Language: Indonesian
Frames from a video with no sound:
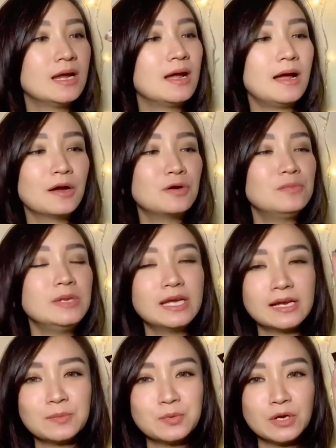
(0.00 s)
Aku beli
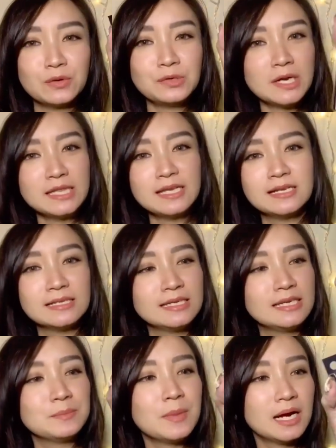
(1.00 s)
karena punya aku udah tinggal
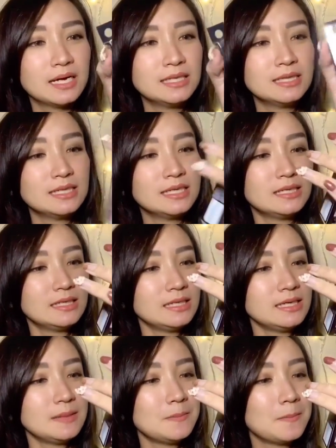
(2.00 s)
dikit banget
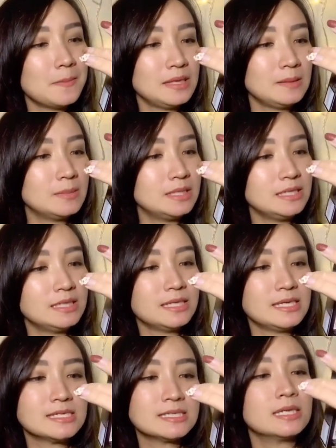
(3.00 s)
Ini Maybelline
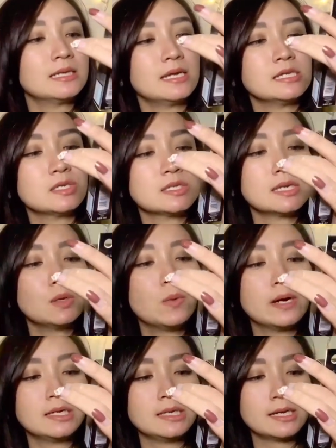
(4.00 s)
Instant Age
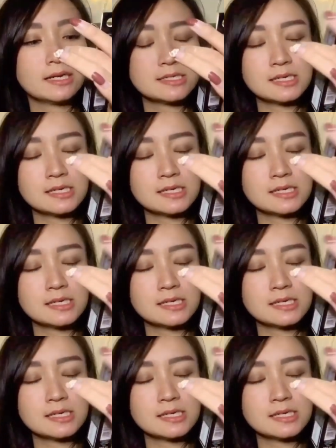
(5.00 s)
Rewind Eraser